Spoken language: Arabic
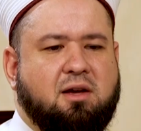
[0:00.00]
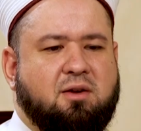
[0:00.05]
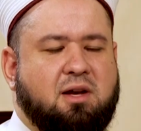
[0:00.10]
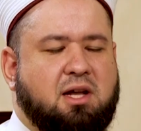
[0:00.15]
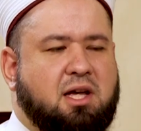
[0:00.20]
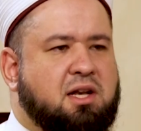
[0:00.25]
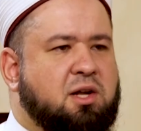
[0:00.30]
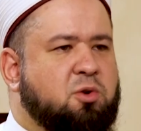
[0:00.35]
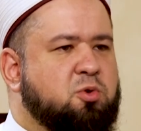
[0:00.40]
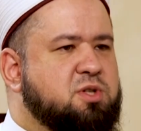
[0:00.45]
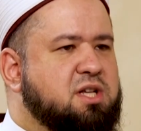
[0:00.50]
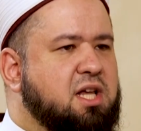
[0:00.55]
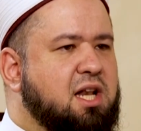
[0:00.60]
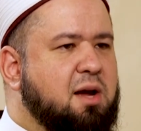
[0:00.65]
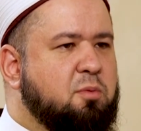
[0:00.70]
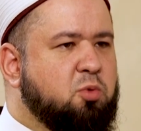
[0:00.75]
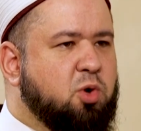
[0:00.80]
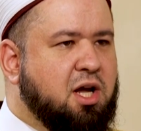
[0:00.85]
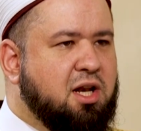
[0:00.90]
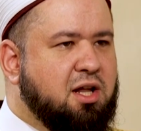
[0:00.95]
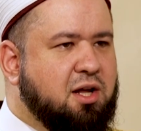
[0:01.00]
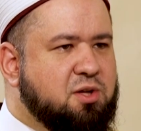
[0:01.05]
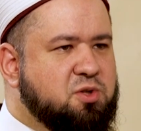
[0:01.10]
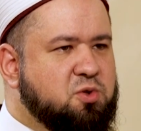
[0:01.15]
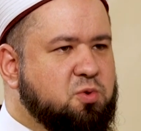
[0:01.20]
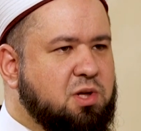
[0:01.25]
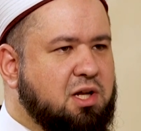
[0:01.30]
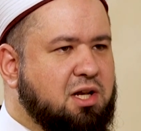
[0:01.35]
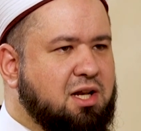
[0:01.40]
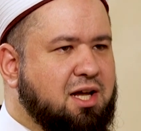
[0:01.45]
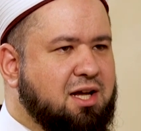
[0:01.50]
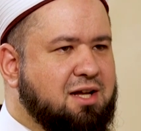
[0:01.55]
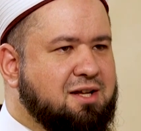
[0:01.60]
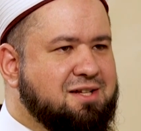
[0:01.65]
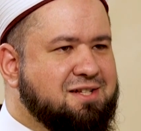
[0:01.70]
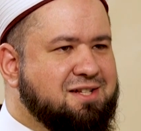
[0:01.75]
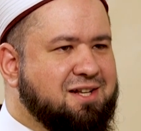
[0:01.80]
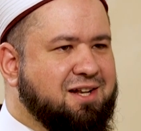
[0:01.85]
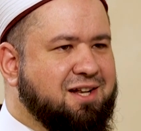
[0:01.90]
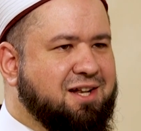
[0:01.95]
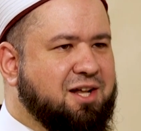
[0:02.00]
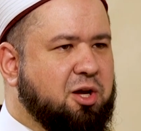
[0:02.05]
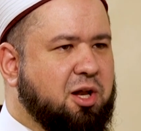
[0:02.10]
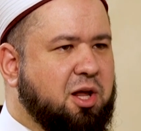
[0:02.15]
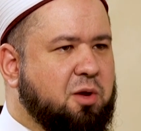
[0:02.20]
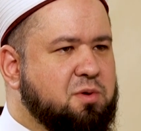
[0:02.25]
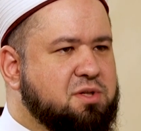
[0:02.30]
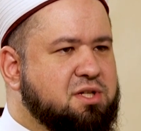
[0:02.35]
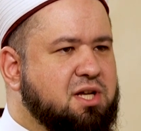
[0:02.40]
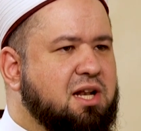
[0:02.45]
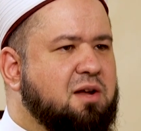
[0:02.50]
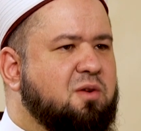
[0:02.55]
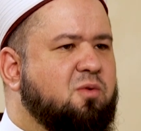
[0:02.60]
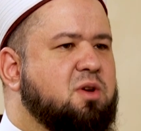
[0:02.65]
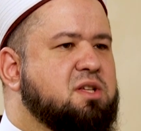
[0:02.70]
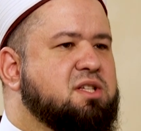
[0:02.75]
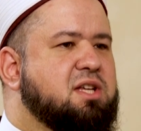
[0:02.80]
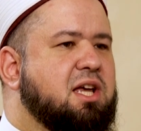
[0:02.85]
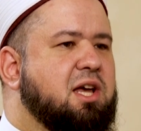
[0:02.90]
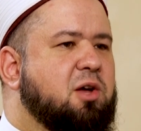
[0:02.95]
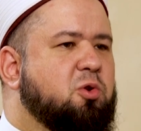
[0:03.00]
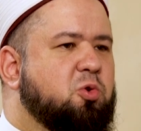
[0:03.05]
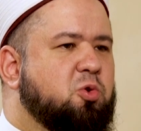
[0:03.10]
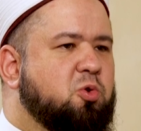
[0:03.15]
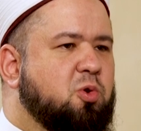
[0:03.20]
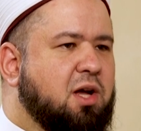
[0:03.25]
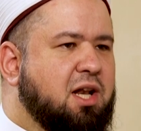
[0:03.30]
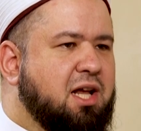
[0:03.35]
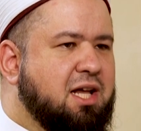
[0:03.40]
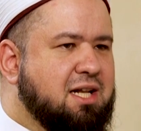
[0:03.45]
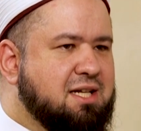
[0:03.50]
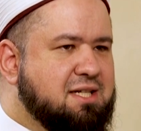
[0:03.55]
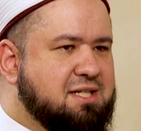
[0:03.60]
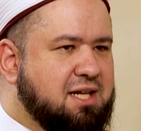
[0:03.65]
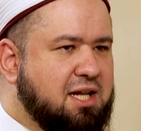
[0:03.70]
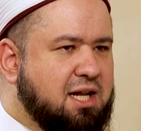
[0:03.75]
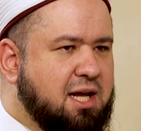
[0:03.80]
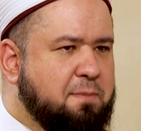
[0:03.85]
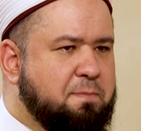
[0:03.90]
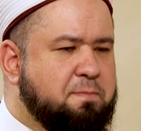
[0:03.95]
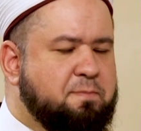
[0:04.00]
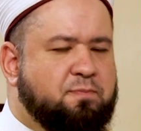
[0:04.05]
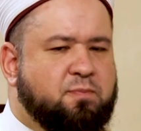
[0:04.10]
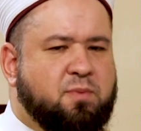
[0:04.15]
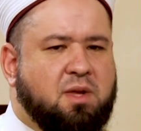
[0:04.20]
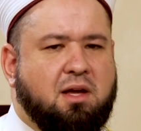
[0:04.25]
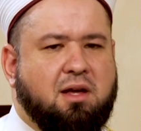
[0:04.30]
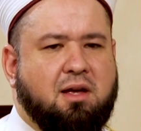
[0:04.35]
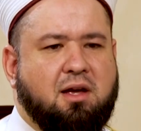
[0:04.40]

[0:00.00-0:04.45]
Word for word: لأنه سلام على رسول الله صلى الله عليه وسلم الله عليه وسيرد وسلم. علينا السلام نعم.